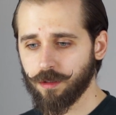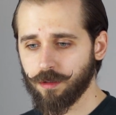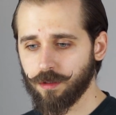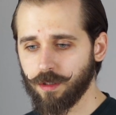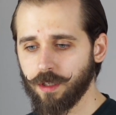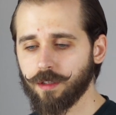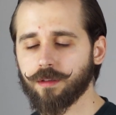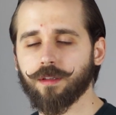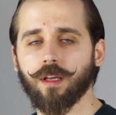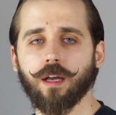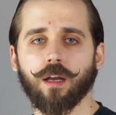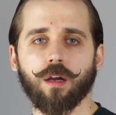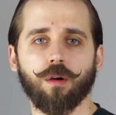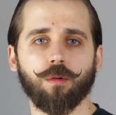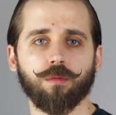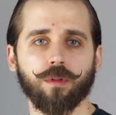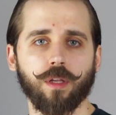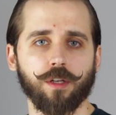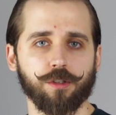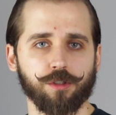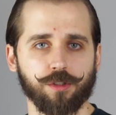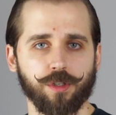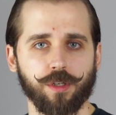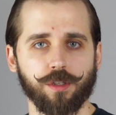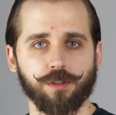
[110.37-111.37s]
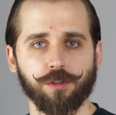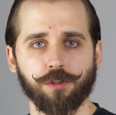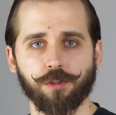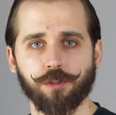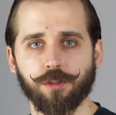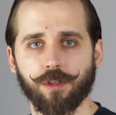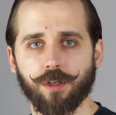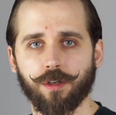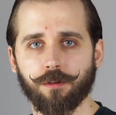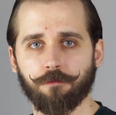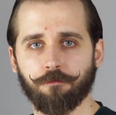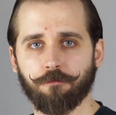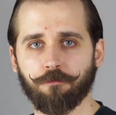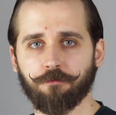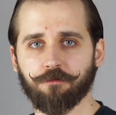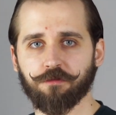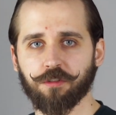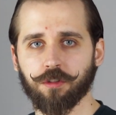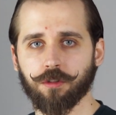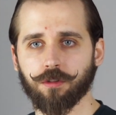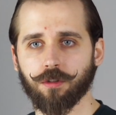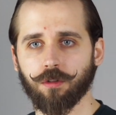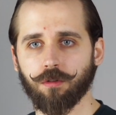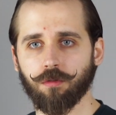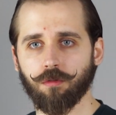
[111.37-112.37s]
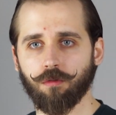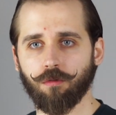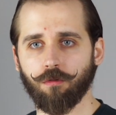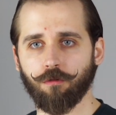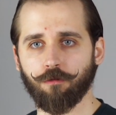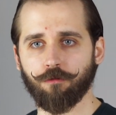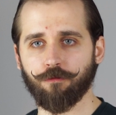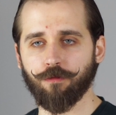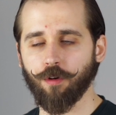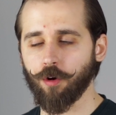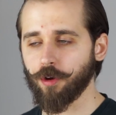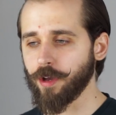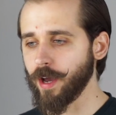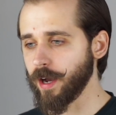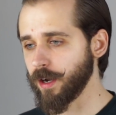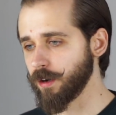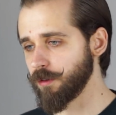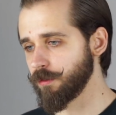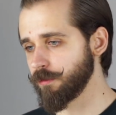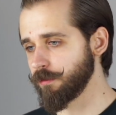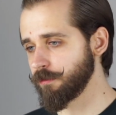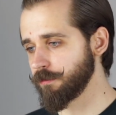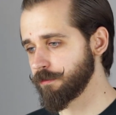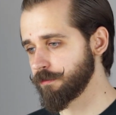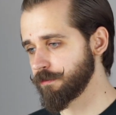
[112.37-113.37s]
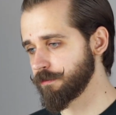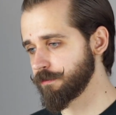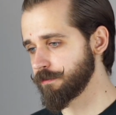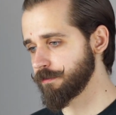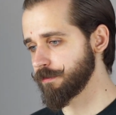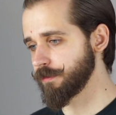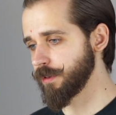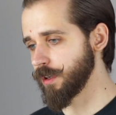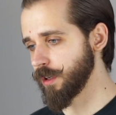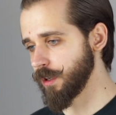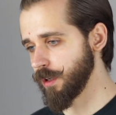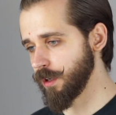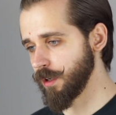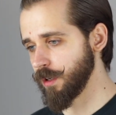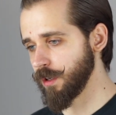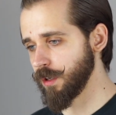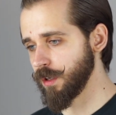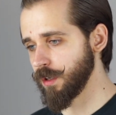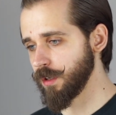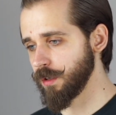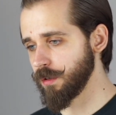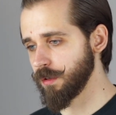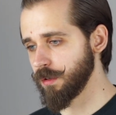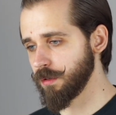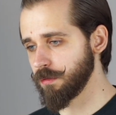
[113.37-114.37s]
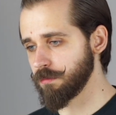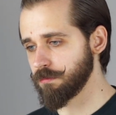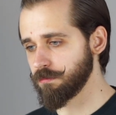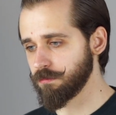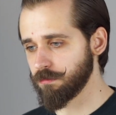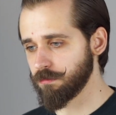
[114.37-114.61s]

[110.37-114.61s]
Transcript: nie taką na szczęście w stylu wojaków i